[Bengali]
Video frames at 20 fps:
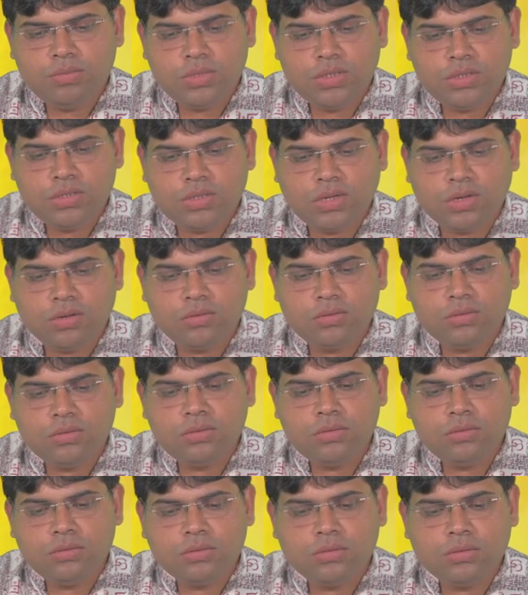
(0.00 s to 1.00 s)
আপনাদের স্বাগত
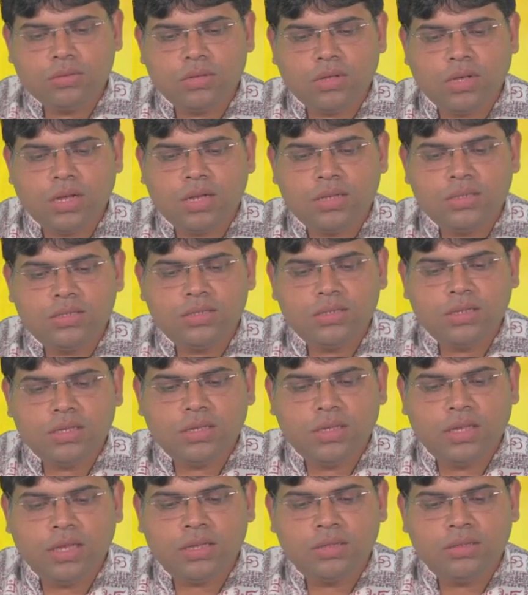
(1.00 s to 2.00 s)
আজ
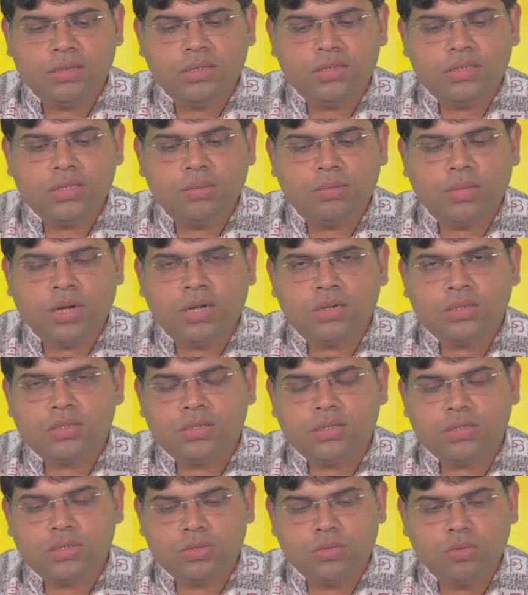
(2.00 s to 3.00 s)
একত্রিশে মার্চ
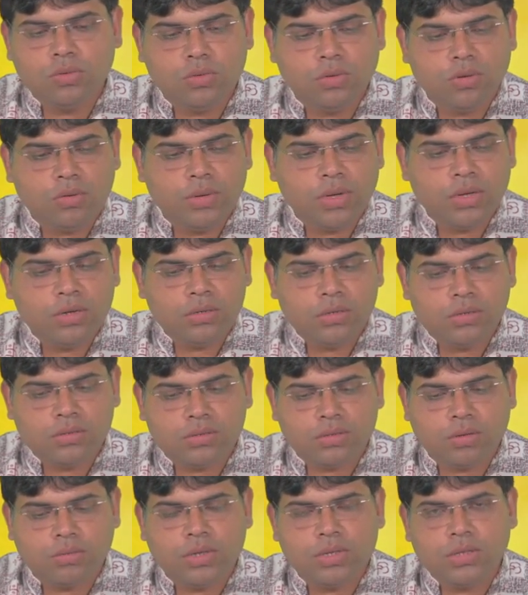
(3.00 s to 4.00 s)
শুক্রবার
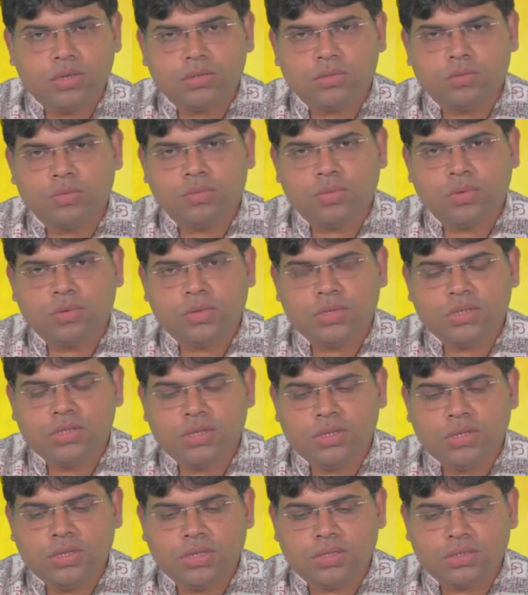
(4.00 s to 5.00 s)
সবাইকে সুপ্রভাত
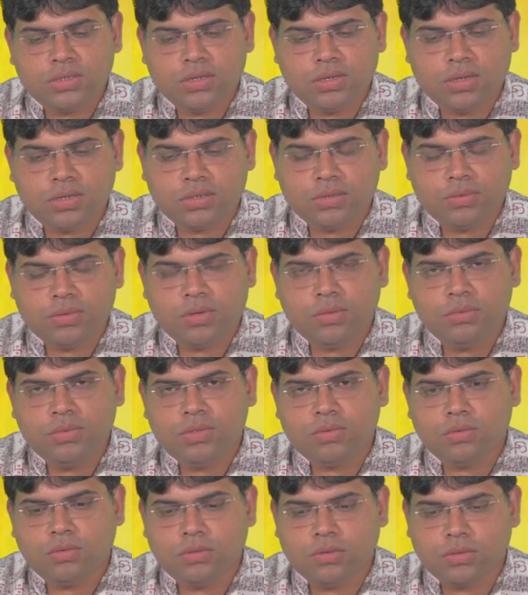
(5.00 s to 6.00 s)
জানিয়ে আজকে রাশিফল আমি
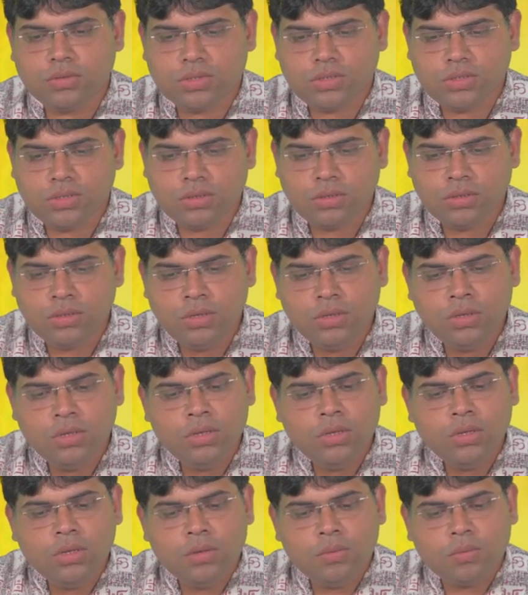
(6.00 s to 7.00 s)
শুরু করছি
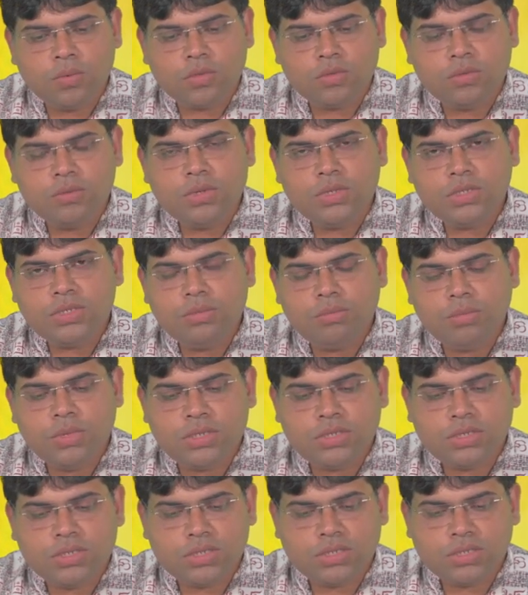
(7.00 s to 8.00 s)
প্রথমে আসি
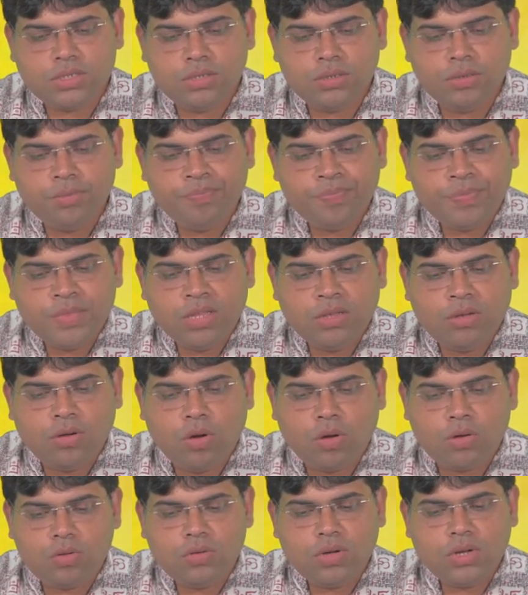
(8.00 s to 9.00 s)
মেষ রাশি
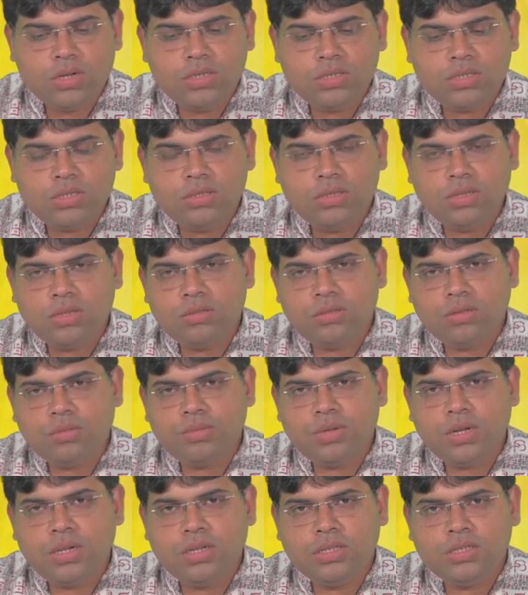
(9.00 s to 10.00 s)
হটকারী সিদ্ধান্ত
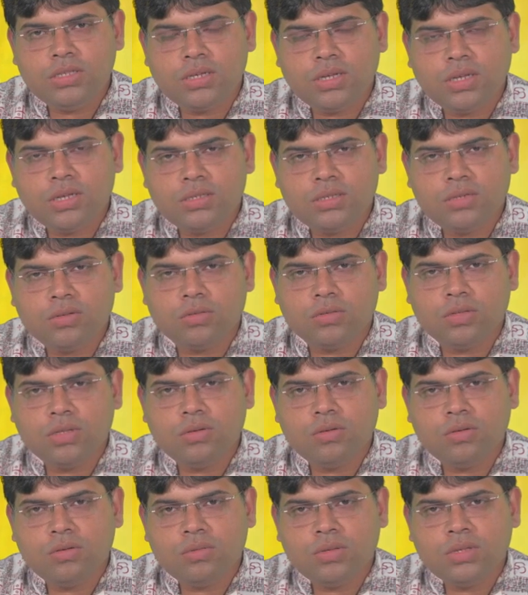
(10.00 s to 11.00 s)
আপনার নিজের কাজের ক্ষতি
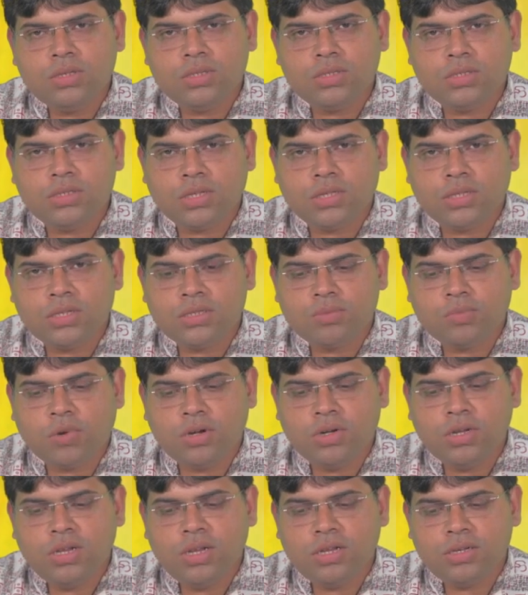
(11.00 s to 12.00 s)
করবে যাদের
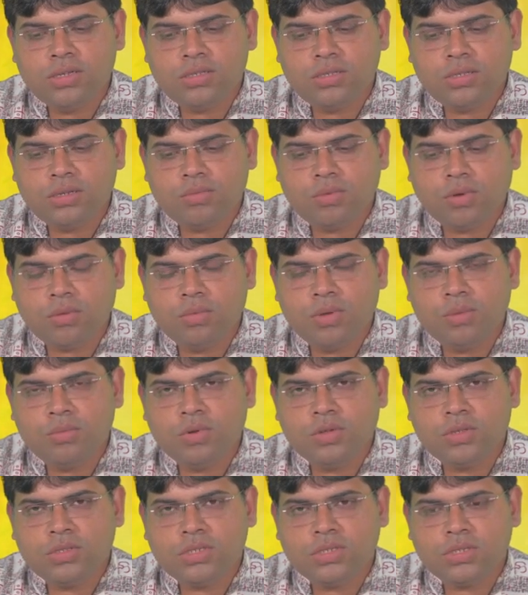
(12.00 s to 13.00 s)
স্পন্ডিলাইটিসের প্রবলেম
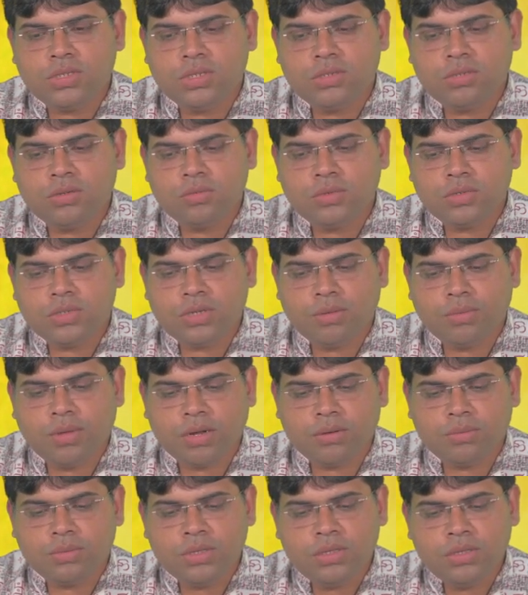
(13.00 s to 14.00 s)
রয়েছে সেই সমস্যা
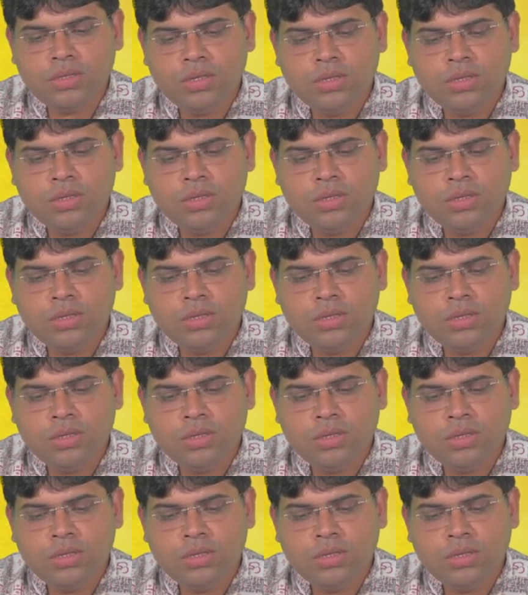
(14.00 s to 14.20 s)
বাড়বে